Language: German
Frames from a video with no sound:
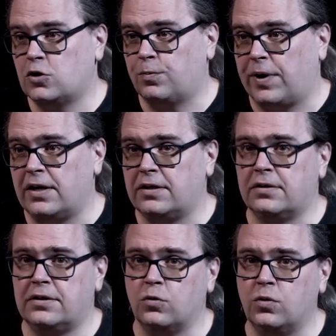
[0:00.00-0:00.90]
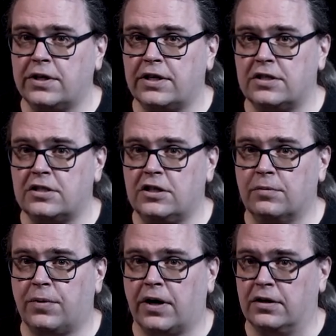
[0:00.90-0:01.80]
Sobald die
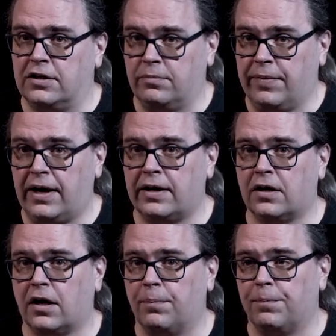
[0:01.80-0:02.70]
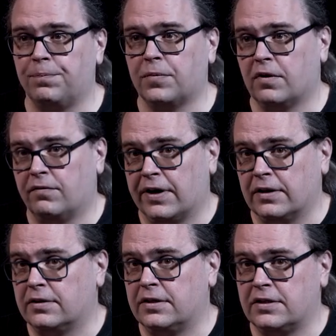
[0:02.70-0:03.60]
Unkritisierbaren die Mehrheit haben,
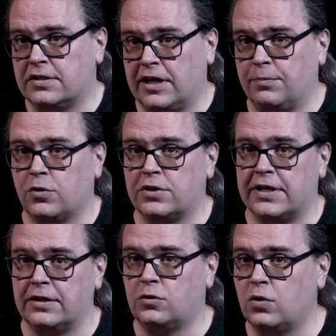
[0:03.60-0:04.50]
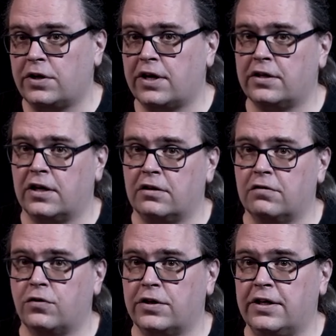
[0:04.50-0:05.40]
werden die 10%
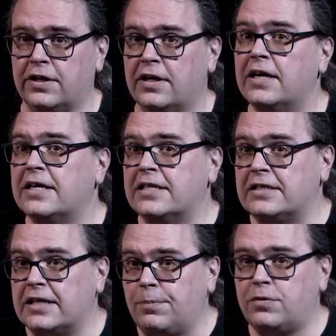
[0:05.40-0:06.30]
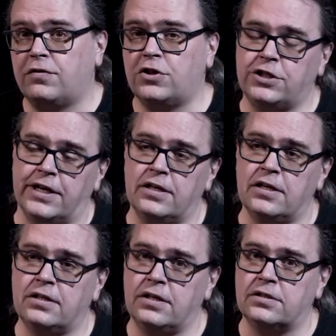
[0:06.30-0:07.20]
Durchgeknallten von ihnen
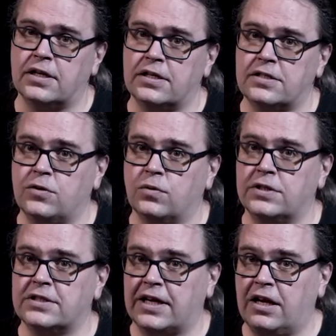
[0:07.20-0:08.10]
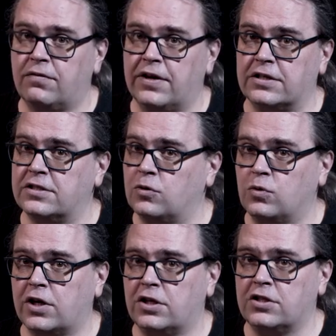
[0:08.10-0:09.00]
selbstverständlich die Installation des Regelwerks
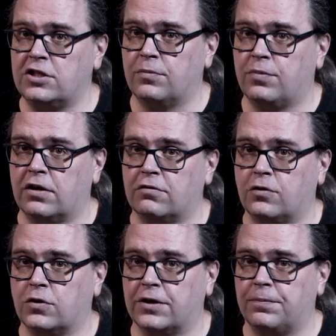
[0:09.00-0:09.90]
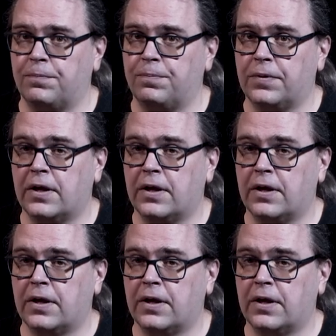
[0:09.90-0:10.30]
der Unkritisierbaren fordern.